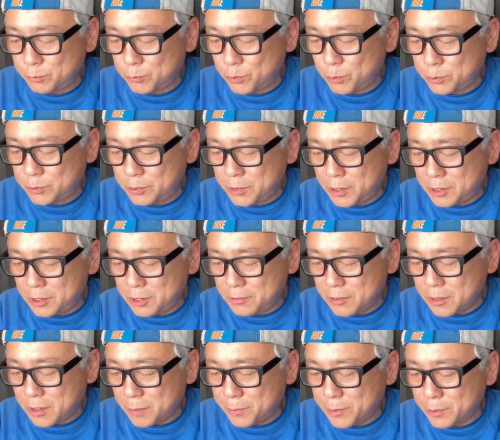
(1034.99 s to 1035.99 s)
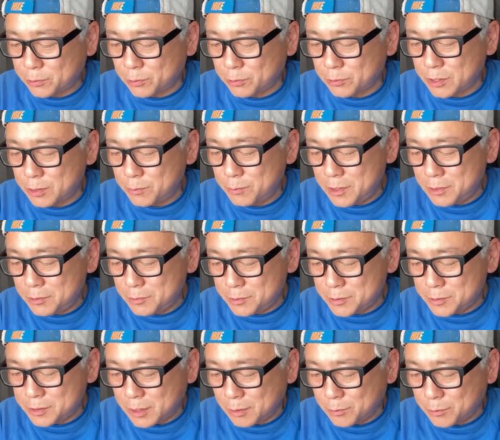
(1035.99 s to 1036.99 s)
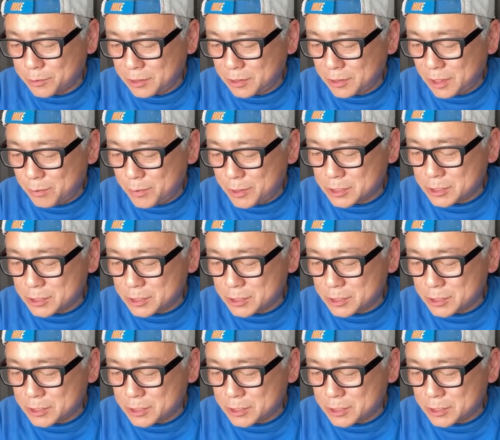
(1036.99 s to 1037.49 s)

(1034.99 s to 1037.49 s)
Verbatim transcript: 僕的にはやっぱりトリミングしかも逃げ